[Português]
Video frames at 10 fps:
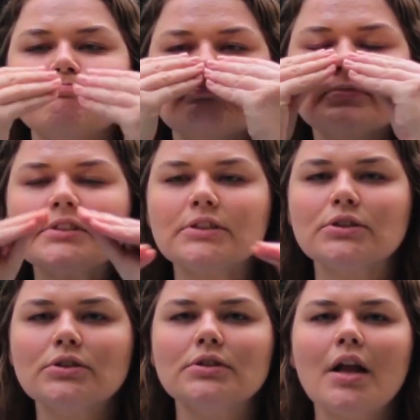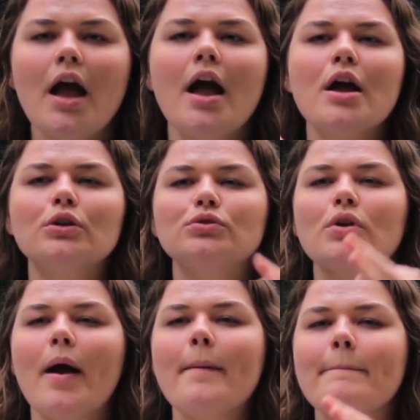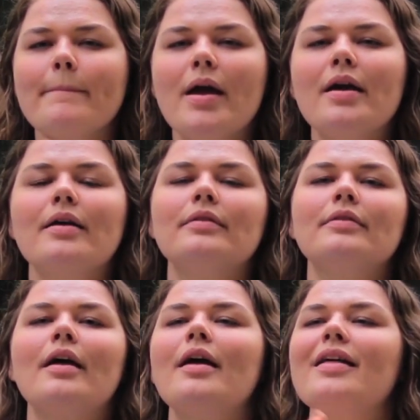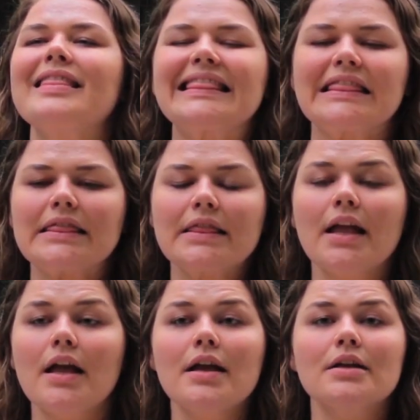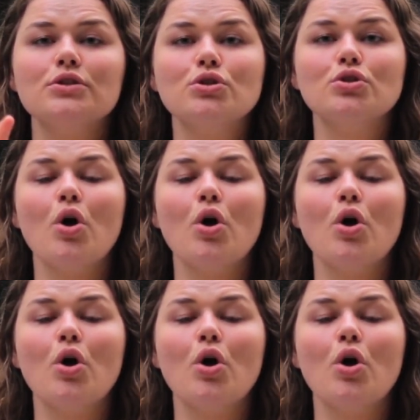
Ignorem os julgamentos negativos. Olhem